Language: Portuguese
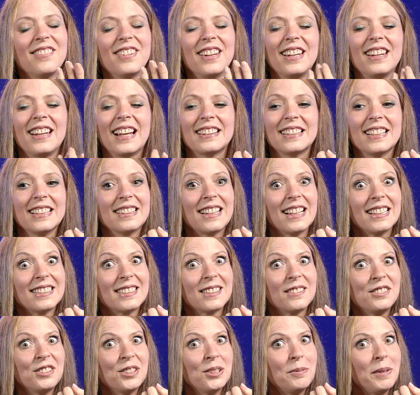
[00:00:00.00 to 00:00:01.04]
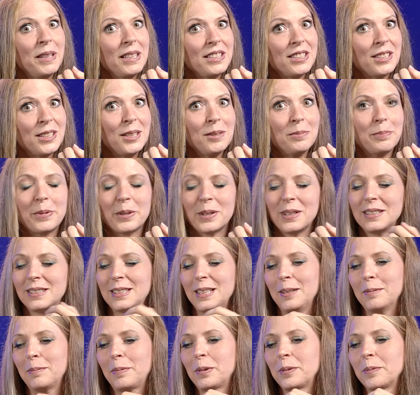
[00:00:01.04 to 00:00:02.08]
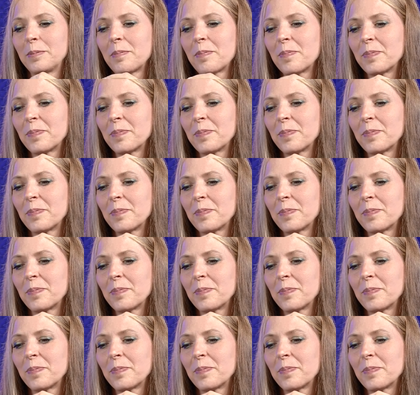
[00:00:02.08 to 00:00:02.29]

venha a tentação de mentir, por exemplo.